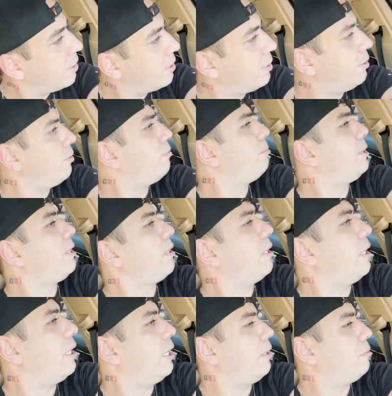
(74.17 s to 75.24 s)
se eu não me
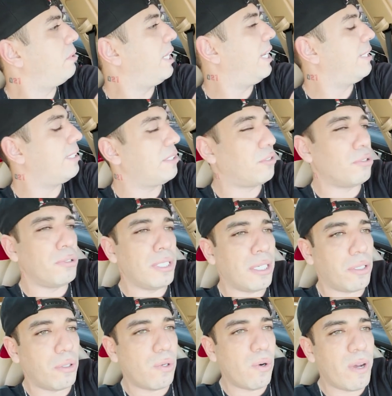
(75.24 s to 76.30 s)
engano, é na
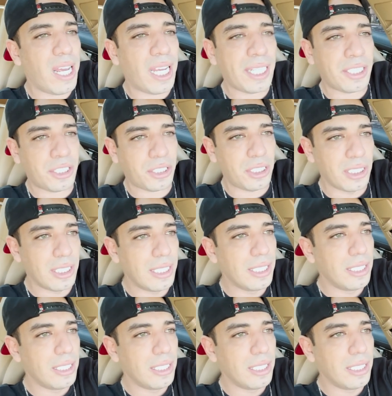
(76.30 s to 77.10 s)
zona oeste